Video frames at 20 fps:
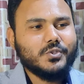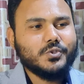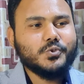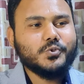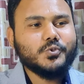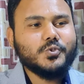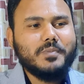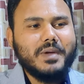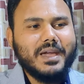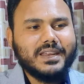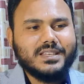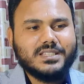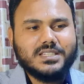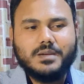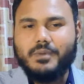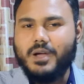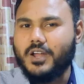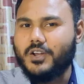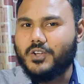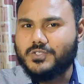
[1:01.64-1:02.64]
জন্য শুধু
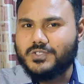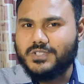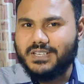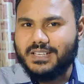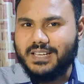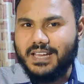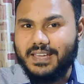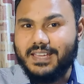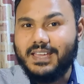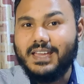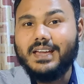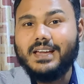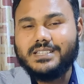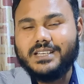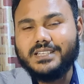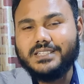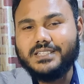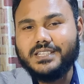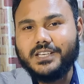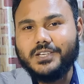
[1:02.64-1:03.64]
ম্যাগনেশিয়াম হাইড্রক্সাইড খাই
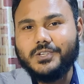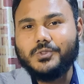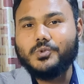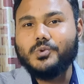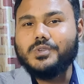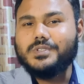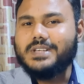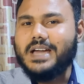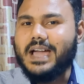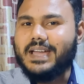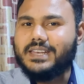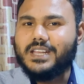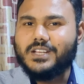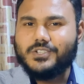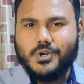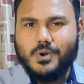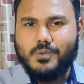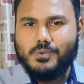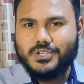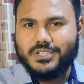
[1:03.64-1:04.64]
সেক্ষেত্রে কিন্তু
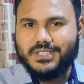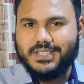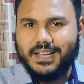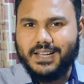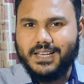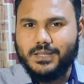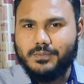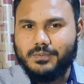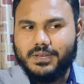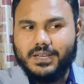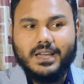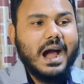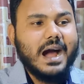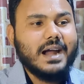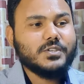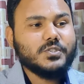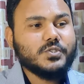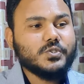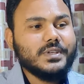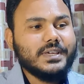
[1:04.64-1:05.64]
ডায়রিয়ার সমস্যা দেখা দেবে
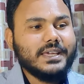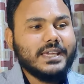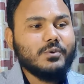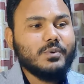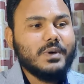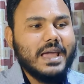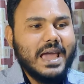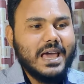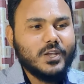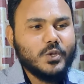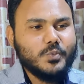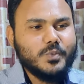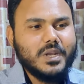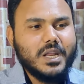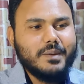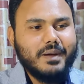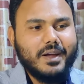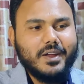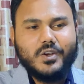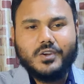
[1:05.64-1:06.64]
আর যদি কেউ
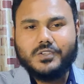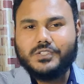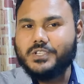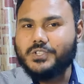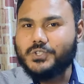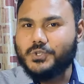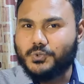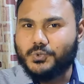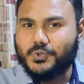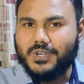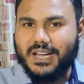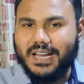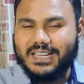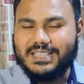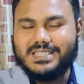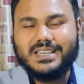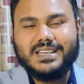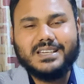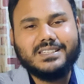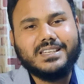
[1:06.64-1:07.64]
অ্যালুমিনিয়াম হাইড্রক্সাইড শুধু খায়
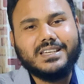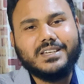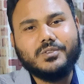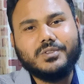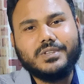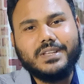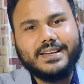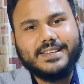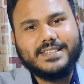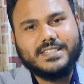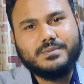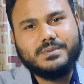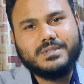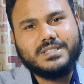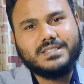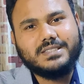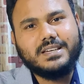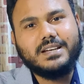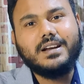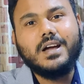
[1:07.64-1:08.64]
সেক্ষেত্রে কিন্তু দেখা যাবে
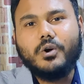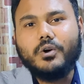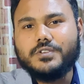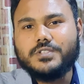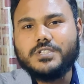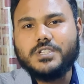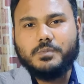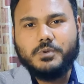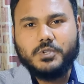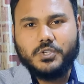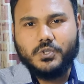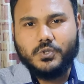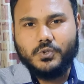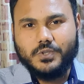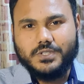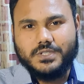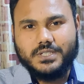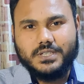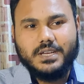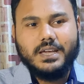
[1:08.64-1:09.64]
যে তার কনস্টিপেশন
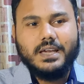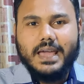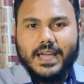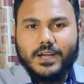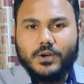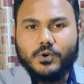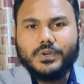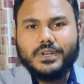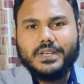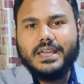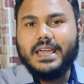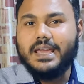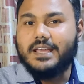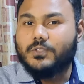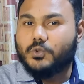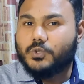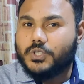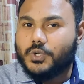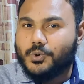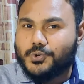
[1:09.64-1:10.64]
হচ্ছে এখন এই
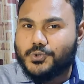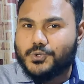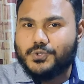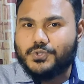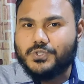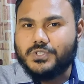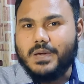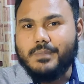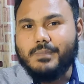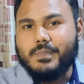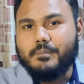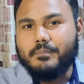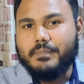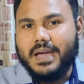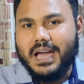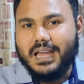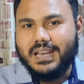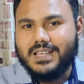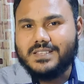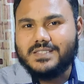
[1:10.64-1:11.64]
দুটো ওষুধ যদি আমি
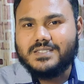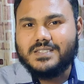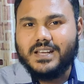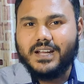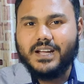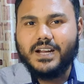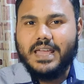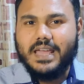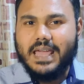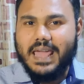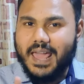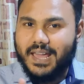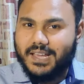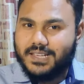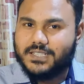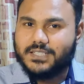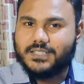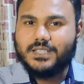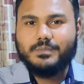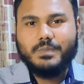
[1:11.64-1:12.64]
ব্যালেন্সড আকারে
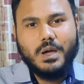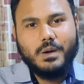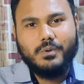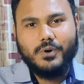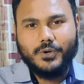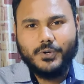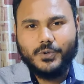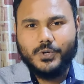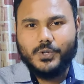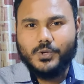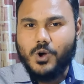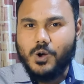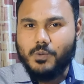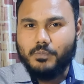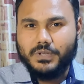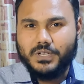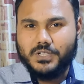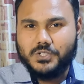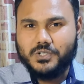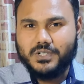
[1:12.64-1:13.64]
একসাথে ব্যবহার করি
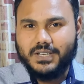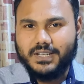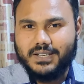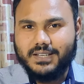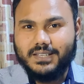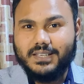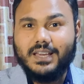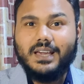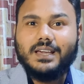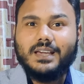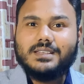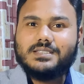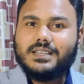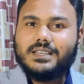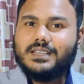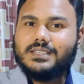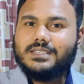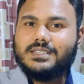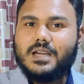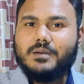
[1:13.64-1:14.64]
কম্বিনেশন আকারে
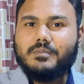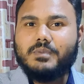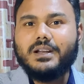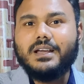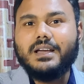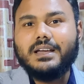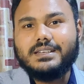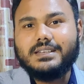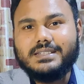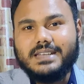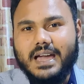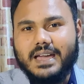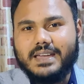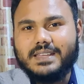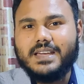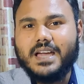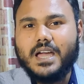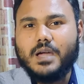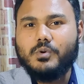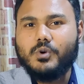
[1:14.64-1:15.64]
সেক্ষেত্রে আমার
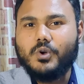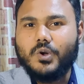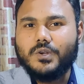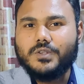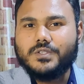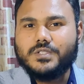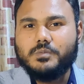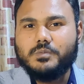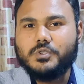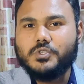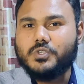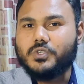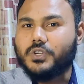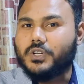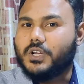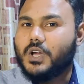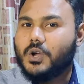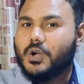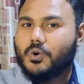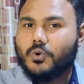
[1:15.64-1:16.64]
ডায়রিয়া এবং
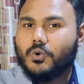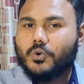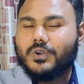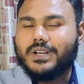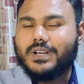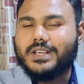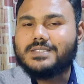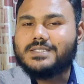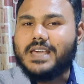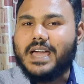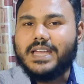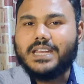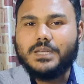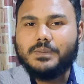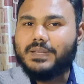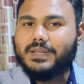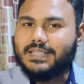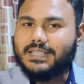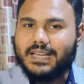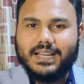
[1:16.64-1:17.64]
কনস্টিপেশনের কোনোটাই সাইড
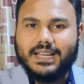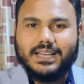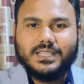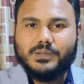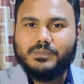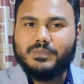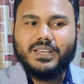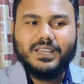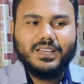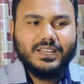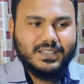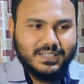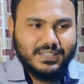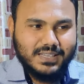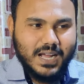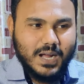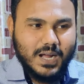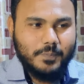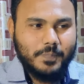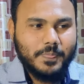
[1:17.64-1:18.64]
ইফেক্ট দেখা দেবে
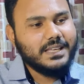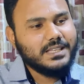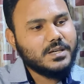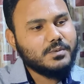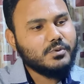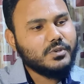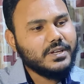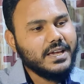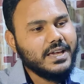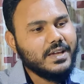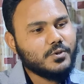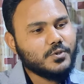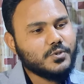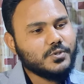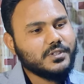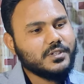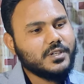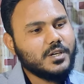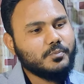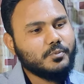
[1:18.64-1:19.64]
না যেমন এই
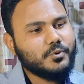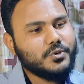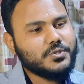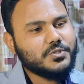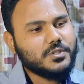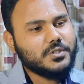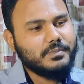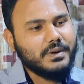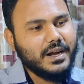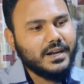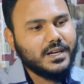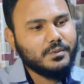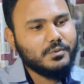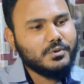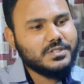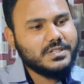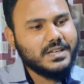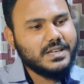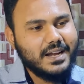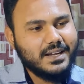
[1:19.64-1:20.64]
ওষুধগুলোর পরিচিত ব্র্যান্ড নেম
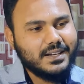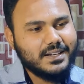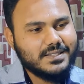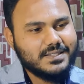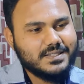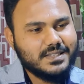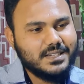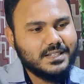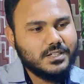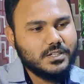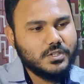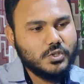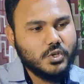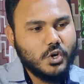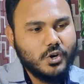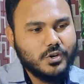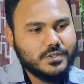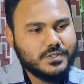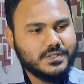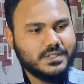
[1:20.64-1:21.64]
হচ্ছে অ্যান্টাসিড
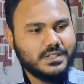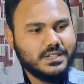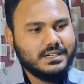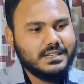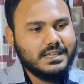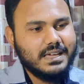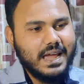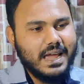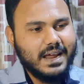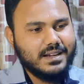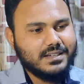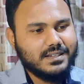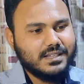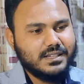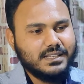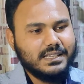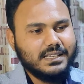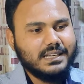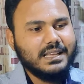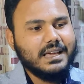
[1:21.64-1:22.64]
নরসিড
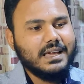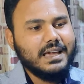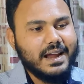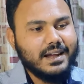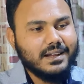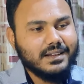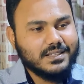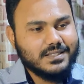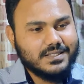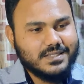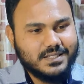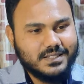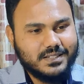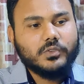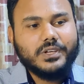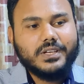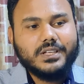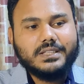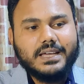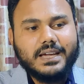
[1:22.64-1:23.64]
অ্যান্টানিল অ্যান্টাসিড
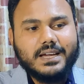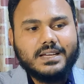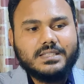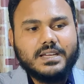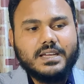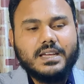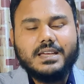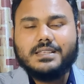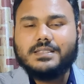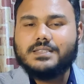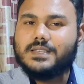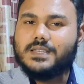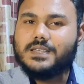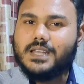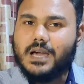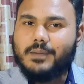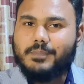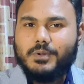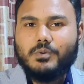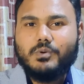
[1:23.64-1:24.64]
তো এটা দেখা যায়
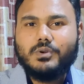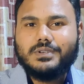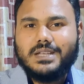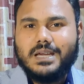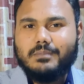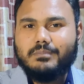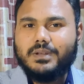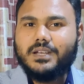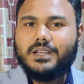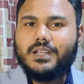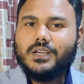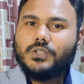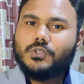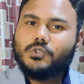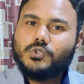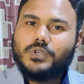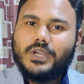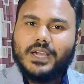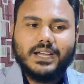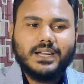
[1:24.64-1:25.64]
সিরাপ এবং ট্যাবলেট
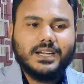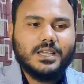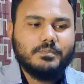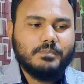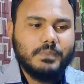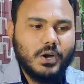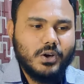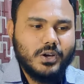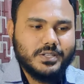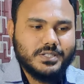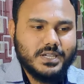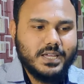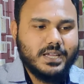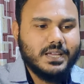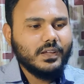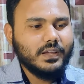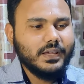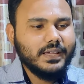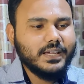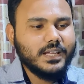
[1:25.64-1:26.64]
দুই আকারেই পাওয়া যায়
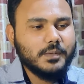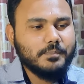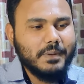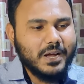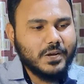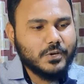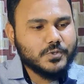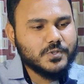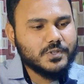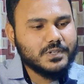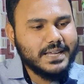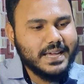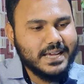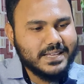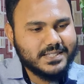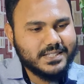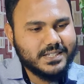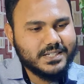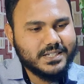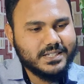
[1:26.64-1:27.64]
এখানে পাকস্থলী
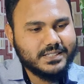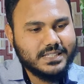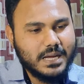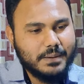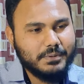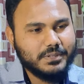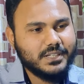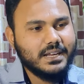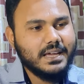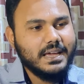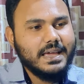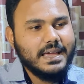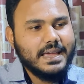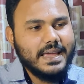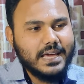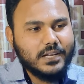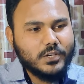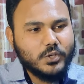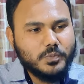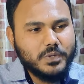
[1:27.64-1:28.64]
অ্যাসিডের সাথে আমাদের
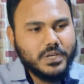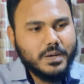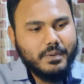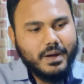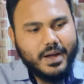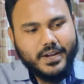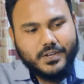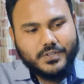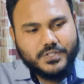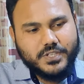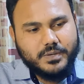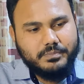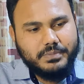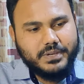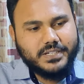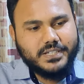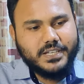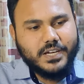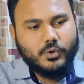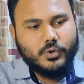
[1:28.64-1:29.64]
অ্যালুমিনিয়াম হাইড্রক্সাইড
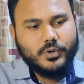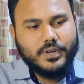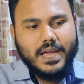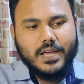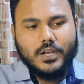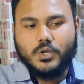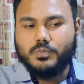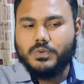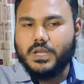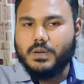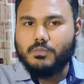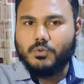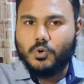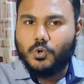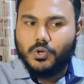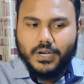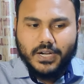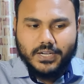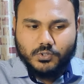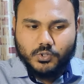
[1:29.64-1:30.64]
বিক্রিয়া করে অ্যালুমিনিয়াম
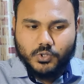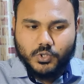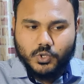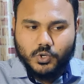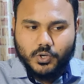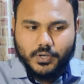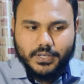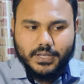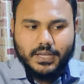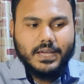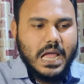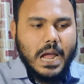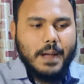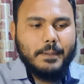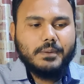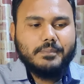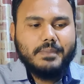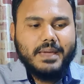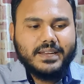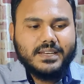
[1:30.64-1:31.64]
ক্লোরাইড তৈরি করে
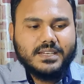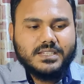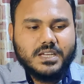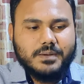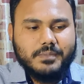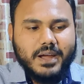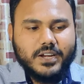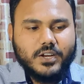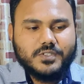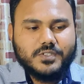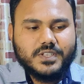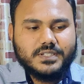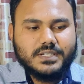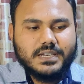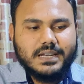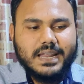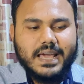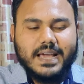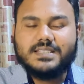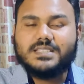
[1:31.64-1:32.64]
আবার ম্যাগনেশিয়াম হাইড্রক্সাইডটা
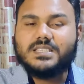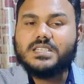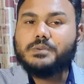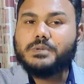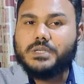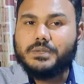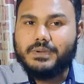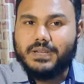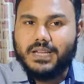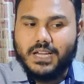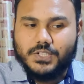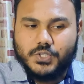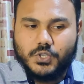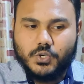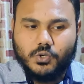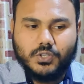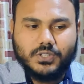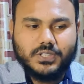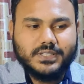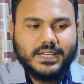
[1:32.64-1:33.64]
ল্যাক্সিটিভ হিসেবে কাজ
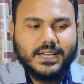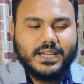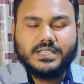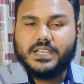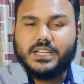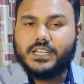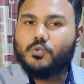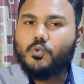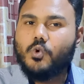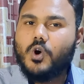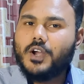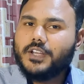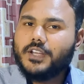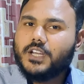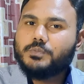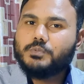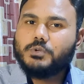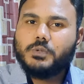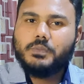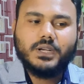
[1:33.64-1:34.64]
করে অর্থাৎ দেখা যায় এখানে
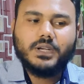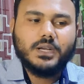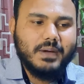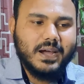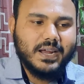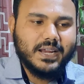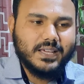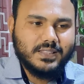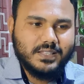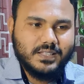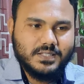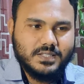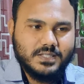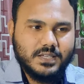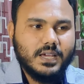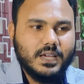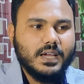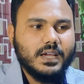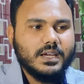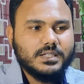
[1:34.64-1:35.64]
ওয়াটারের পরিমাণটা বাড়াই দিচ্ছে
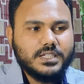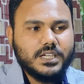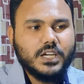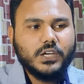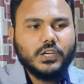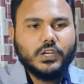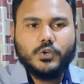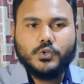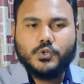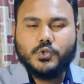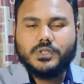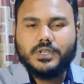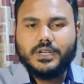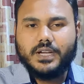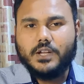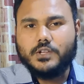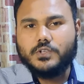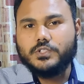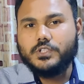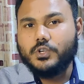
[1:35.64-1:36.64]
যে কারণে এই ওষুধটা
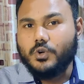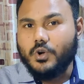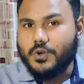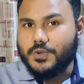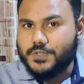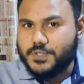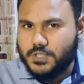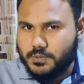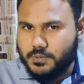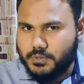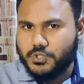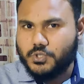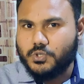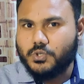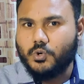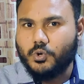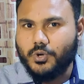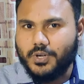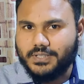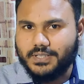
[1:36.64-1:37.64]
যদি
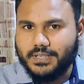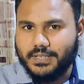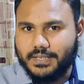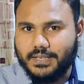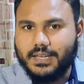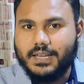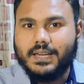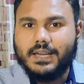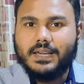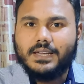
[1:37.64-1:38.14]
কনস্টিপেশনও হয়ে থাকে